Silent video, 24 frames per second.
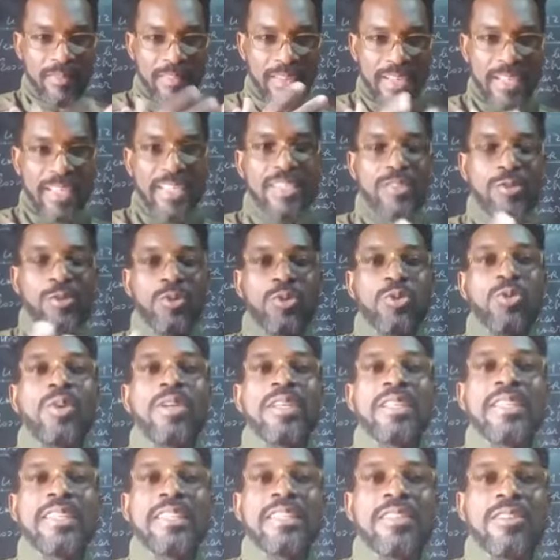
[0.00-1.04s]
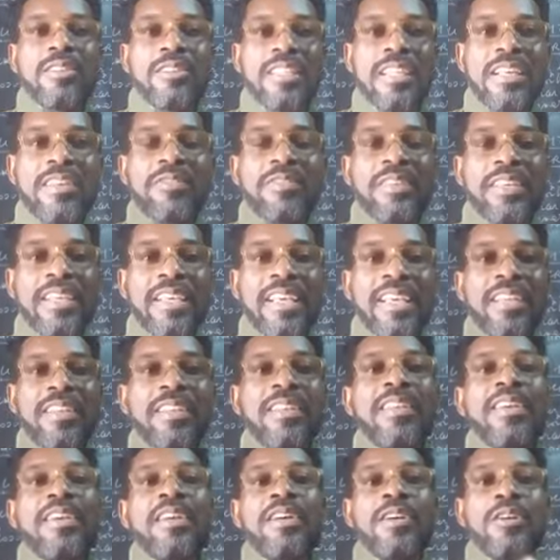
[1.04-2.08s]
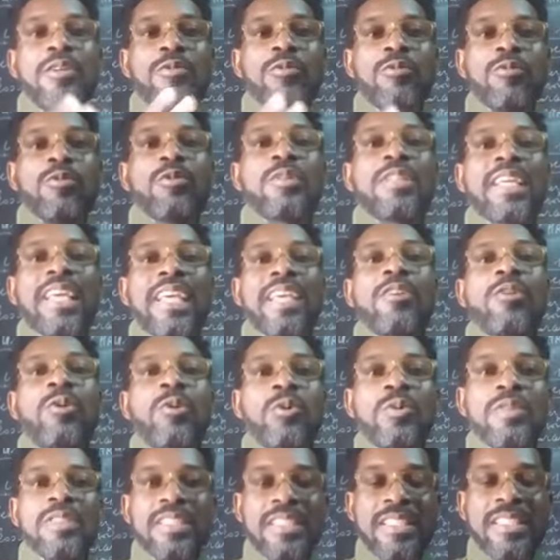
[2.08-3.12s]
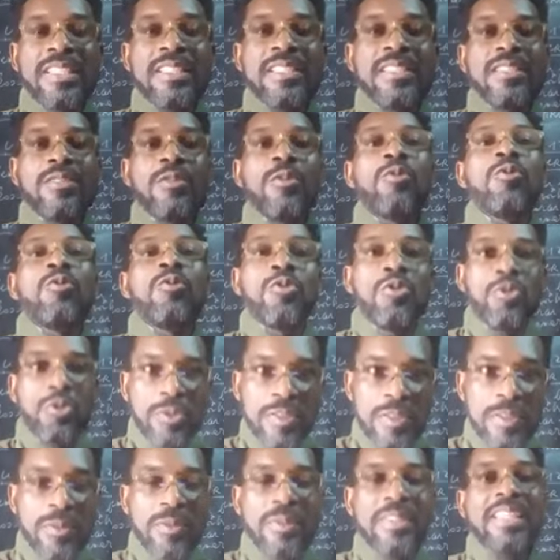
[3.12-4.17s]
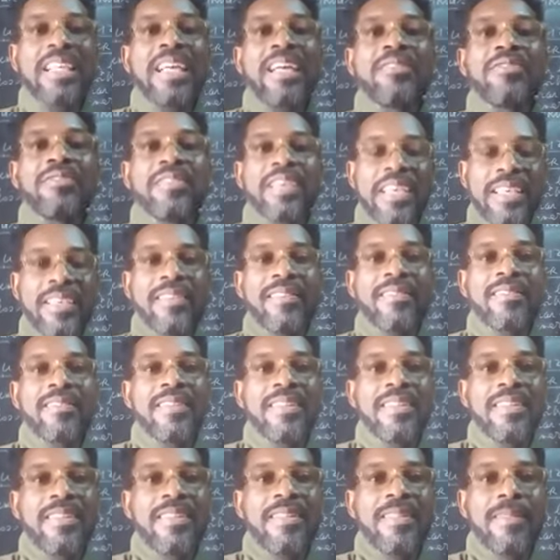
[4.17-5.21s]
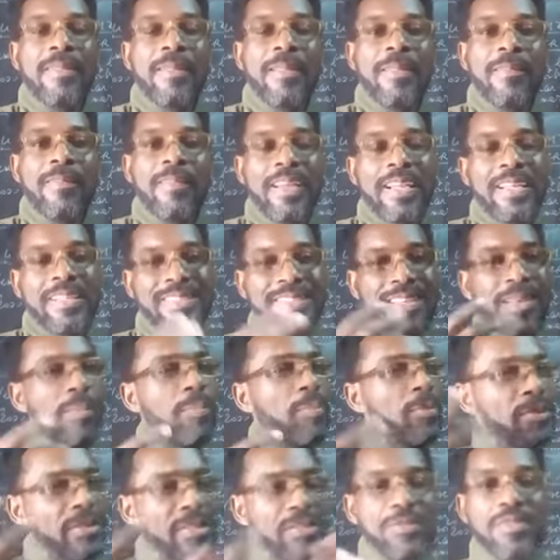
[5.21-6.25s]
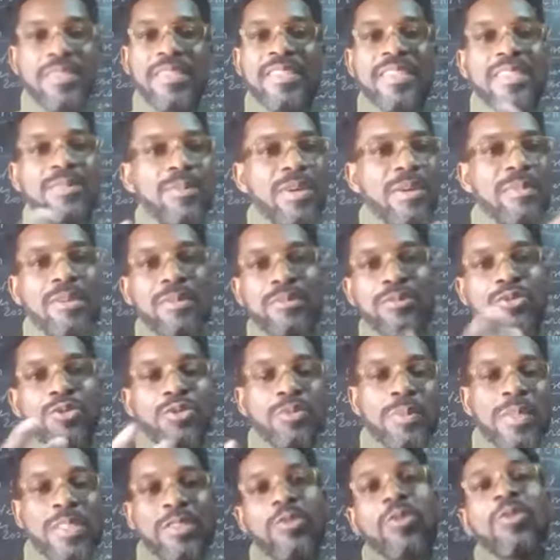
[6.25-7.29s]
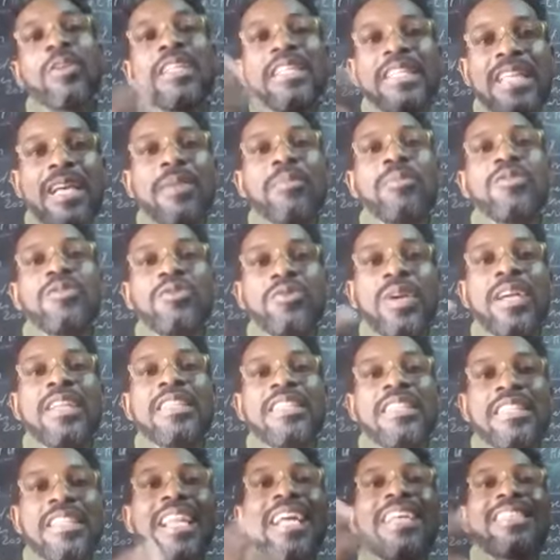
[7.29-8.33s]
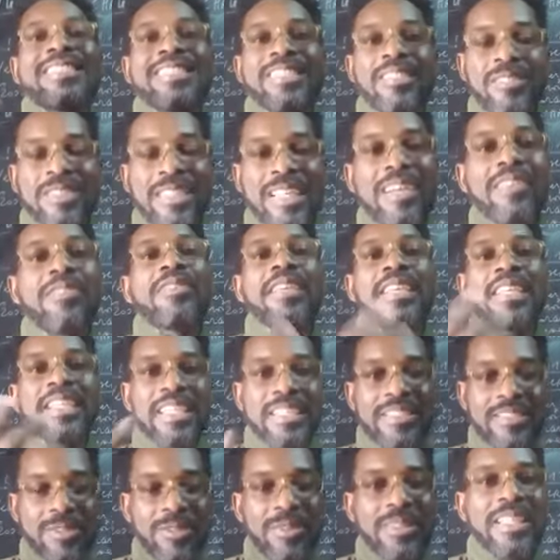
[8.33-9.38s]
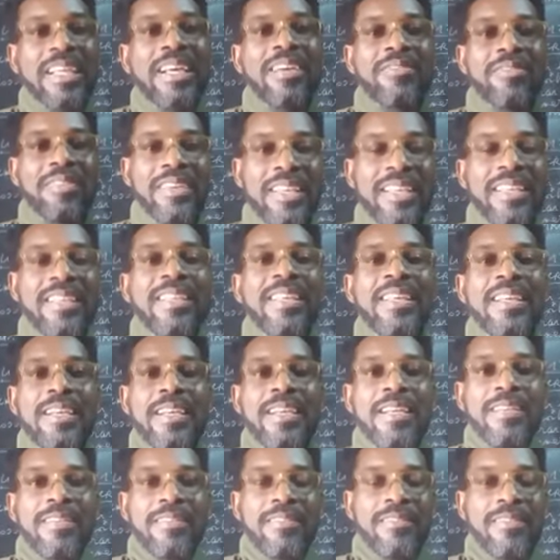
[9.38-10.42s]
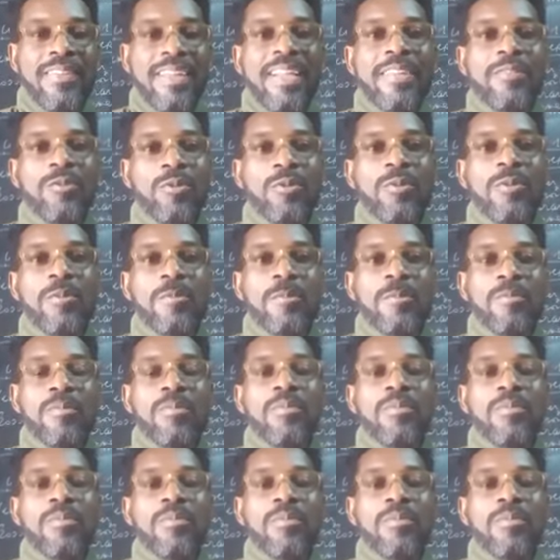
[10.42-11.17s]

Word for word: Voilà, les autorités centrafricaines voudraient qu'on dise le Centrafrique. Voilà, c'est un peu difficile. Moi-même, parce qu'on était habitué à dire la Centrafrique, la Centrafrique. Voilà, donc